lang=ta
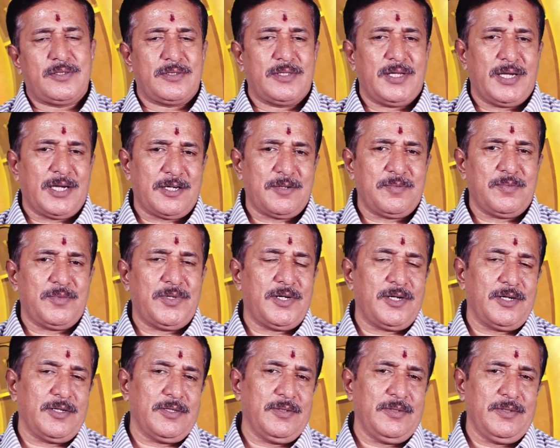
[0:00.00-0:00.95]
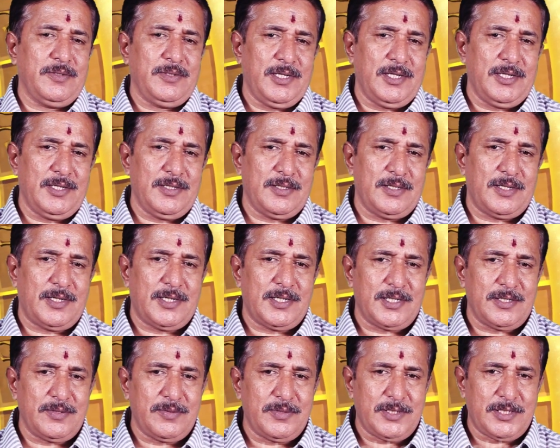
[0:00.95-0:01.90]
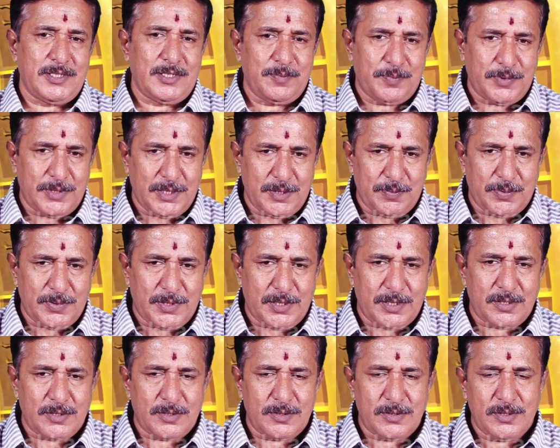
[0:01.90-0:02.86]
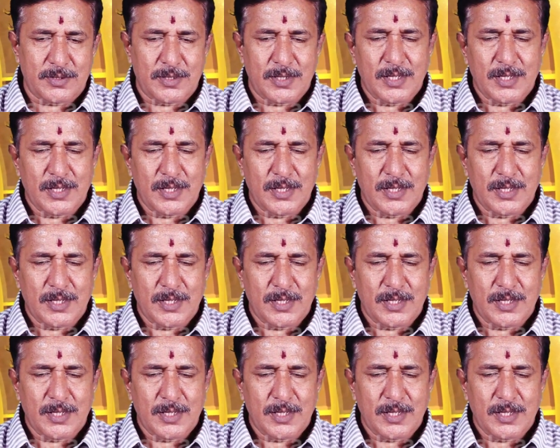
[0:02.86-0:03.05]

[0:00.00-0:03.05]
தியானம் பண்ணுறதோ இல்லை ஆண்டவங்கிட்ட ப்ரே பண்ணுறதோ